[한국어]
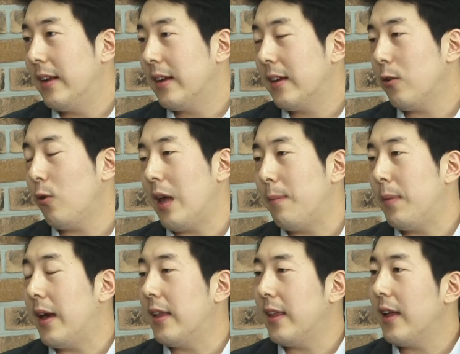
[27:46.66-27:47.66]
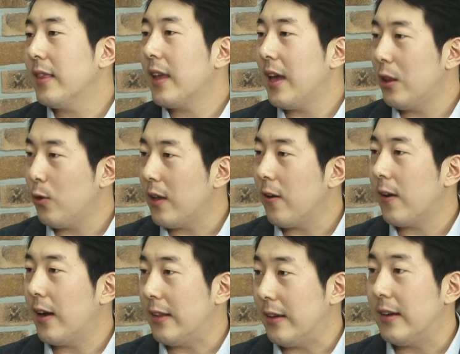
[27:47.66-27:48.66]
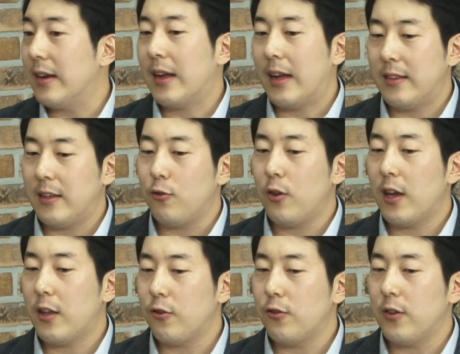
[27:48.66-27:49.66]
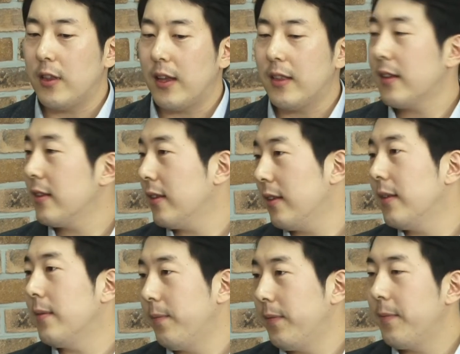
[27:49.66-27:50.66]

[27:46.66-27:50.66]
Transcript: 그리고 API에 대한 게이트웨이 역할들을 같이 수행해 줄 수 있는 게 네.